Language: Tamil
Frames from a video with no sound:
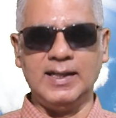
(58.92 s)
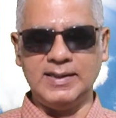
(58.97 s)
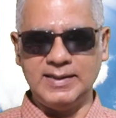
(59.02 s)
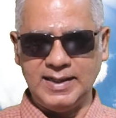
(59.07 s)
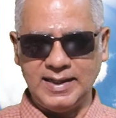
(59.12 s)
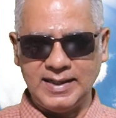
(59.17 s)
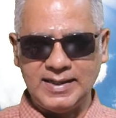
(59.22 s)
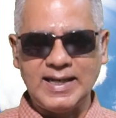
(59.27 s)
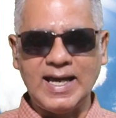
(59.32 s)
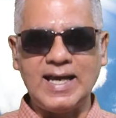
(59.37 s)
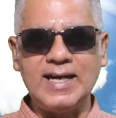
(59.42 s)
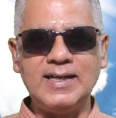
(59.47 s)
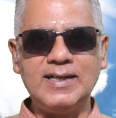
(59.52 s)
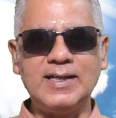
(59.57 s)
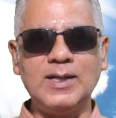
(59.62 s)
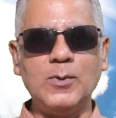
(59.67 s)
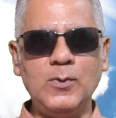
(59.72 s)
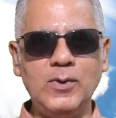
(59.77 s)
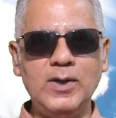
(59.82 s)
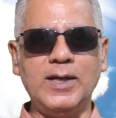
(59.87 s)
அந்த
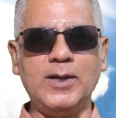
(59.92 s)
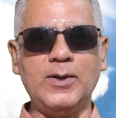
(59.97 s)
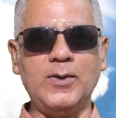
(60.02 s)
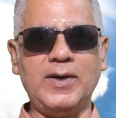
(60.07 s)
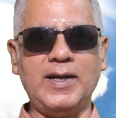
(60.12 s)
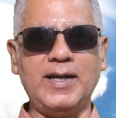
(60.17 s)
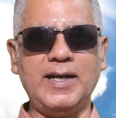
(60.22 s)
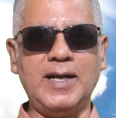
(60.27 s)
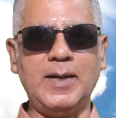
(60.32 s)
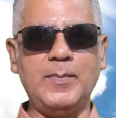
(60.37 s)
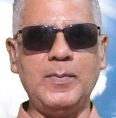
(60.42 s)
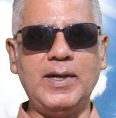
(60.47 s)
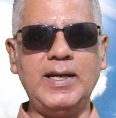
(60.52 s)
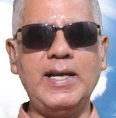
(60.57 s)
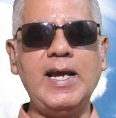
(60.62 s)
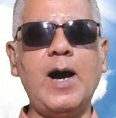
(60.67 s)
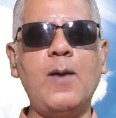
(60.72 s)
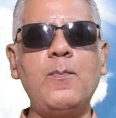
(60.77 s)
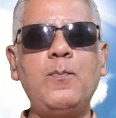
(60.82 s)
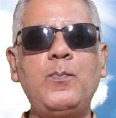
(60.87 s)
கேரக்டர் உள்ள நுழையிற
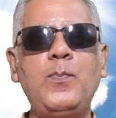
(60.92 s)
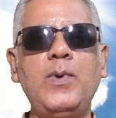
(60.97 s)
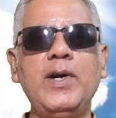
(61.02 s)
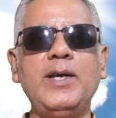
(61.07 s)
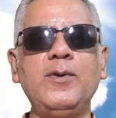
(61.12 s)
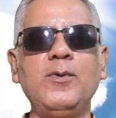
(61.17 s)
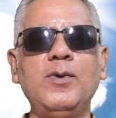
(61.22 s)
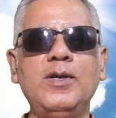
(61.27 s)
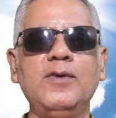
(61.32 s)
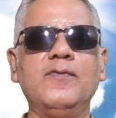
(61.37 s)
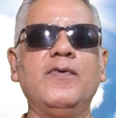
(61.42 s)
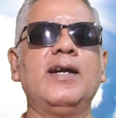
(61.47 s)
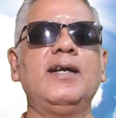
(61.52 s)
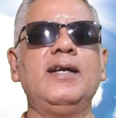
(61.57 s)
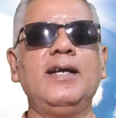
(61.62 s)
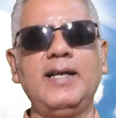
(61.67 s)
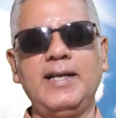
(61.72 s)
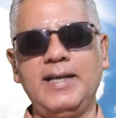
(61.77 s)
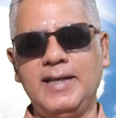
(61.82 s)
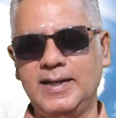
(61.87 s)
மாதிரி அப்படி ஒரு
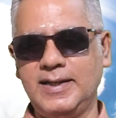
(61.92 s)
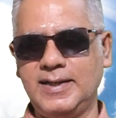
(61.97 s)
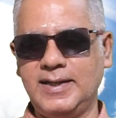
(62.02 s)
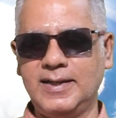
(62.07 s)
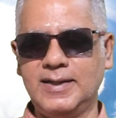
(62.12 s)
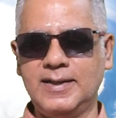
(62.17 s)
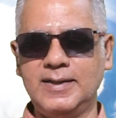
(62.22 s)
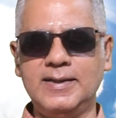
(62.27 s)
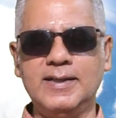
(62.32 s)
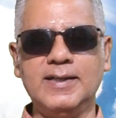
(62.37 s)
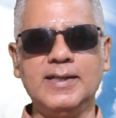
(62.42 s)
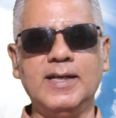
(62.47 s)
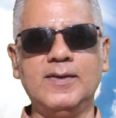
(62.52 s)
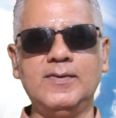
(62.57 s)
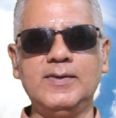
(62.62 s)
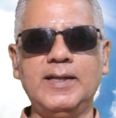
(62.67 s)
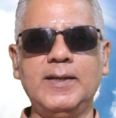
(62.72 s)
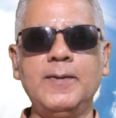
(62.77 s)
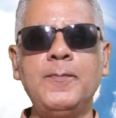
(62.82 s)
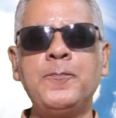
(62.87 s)
வர்ணனை இருக்கின்றது
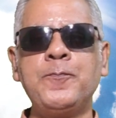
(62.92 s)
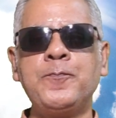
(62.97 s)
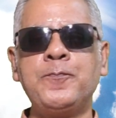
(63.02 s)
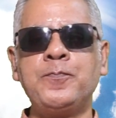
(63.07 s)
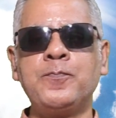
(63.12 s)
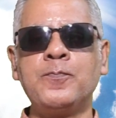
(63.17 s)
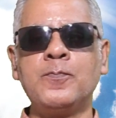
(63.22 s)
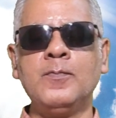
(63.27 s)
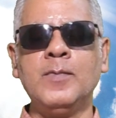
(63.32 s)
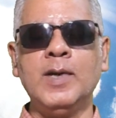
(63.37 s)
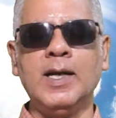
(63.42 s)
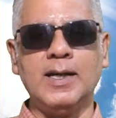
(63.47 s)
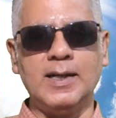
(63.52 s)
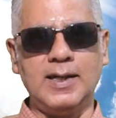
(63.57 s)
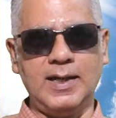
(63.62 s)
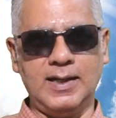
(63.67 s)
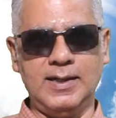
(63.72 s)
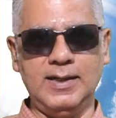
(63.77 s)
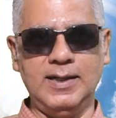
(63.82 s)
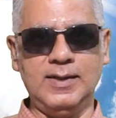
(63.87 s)
அதாவது
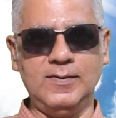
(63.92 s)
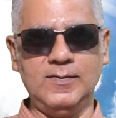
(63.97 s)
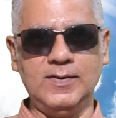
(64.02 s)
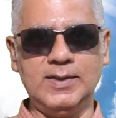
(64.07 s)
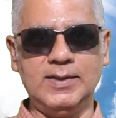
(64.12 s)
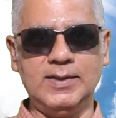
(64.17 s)
கர்ணன்